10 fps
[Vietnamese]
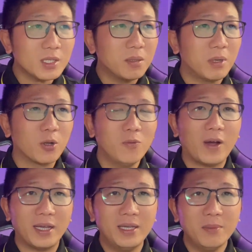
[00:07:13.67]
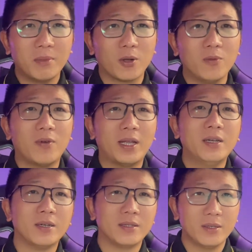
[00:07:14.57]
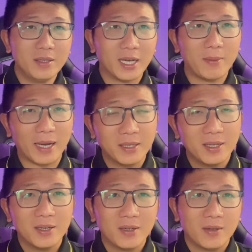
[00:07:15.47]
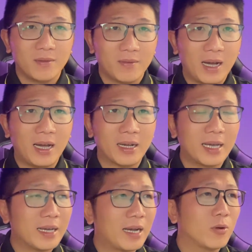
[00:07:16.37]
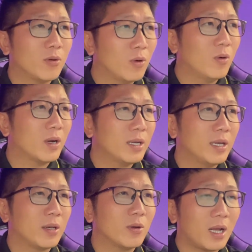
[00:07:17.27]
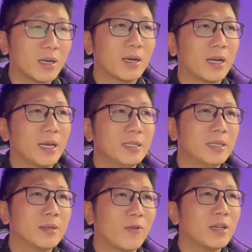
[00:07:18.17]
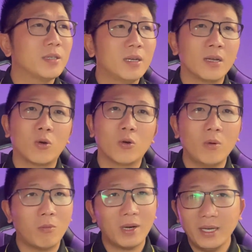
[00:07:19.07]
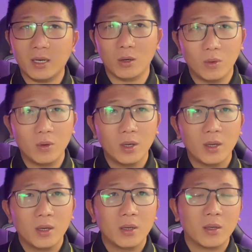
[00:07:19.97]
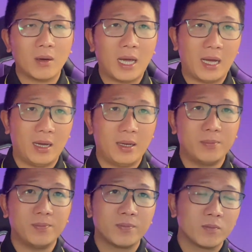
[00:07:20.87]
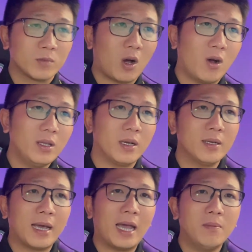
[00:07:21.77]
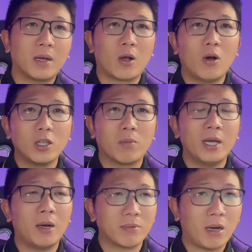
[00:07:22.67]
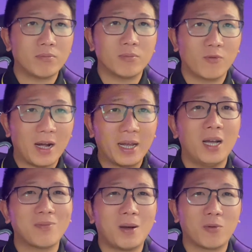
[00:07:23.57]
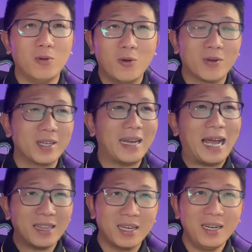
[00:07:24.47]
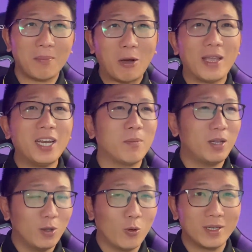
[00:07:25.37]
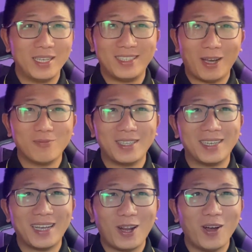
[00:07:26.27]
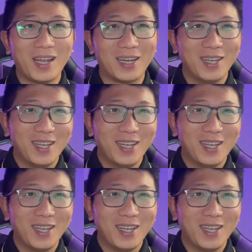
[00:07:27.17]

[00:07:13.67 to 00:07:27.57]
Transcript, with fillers: mình cũng phải mình cũng phải lường trước nha các bạn và cái căn của khuôn thì nói thật là cái phát sinh là khuôn cũng không lấy được luôn là có những cái mà có trong cái hợp đồng và cái hợp đồng của khuôn thì đã tính là báo giá thêm mét vuông thì trong những cái đó là